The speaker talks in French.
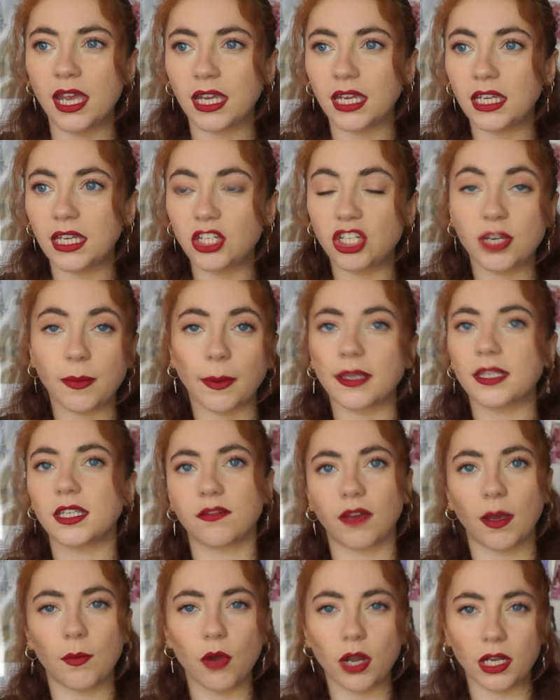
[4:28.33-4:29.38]
Et je sais pas, c'est
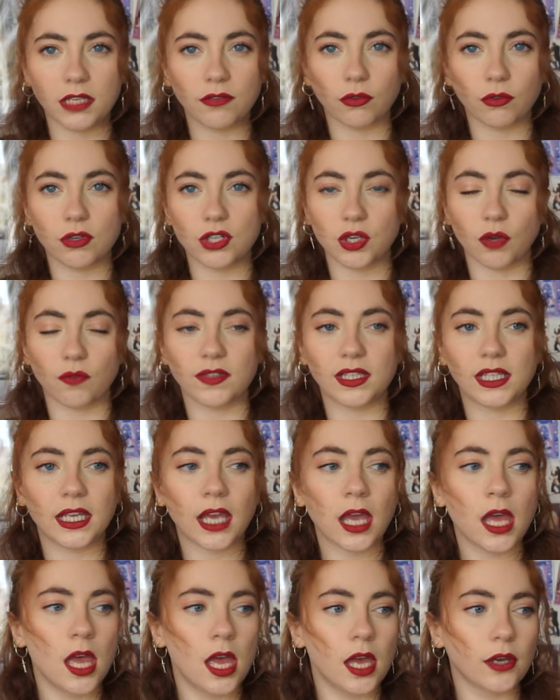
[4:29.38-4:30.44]
vraiment un livre que j'ai envie de
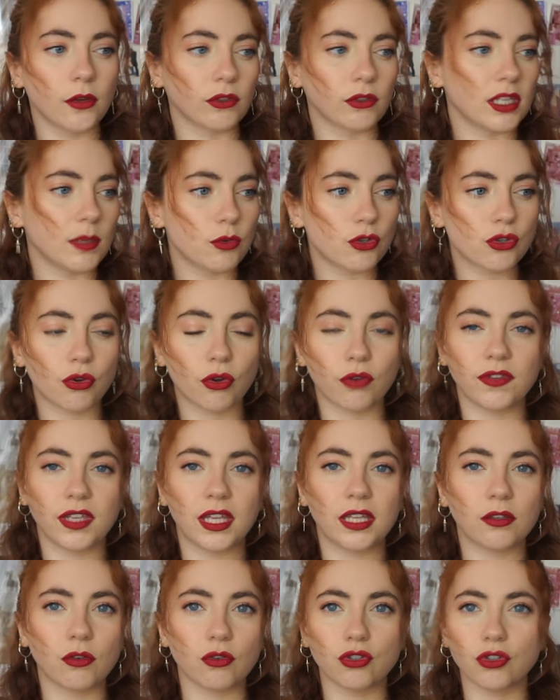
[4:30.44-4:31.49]
lire quand les beaux jours
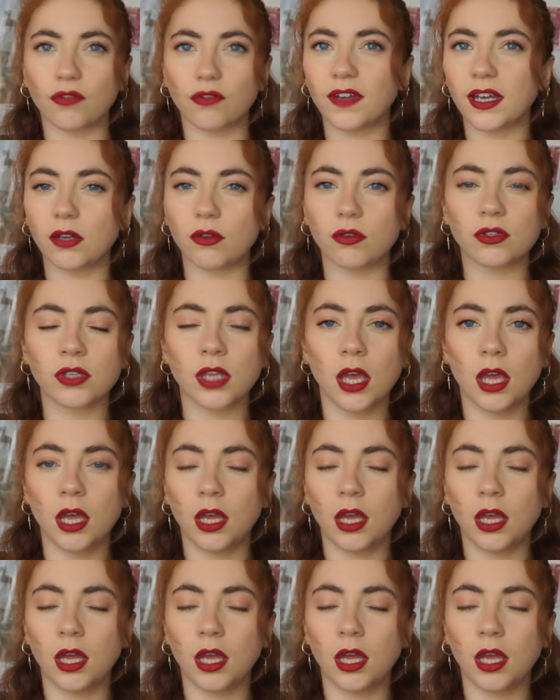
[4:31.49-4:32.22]
reviennent, quand je suis en vacances.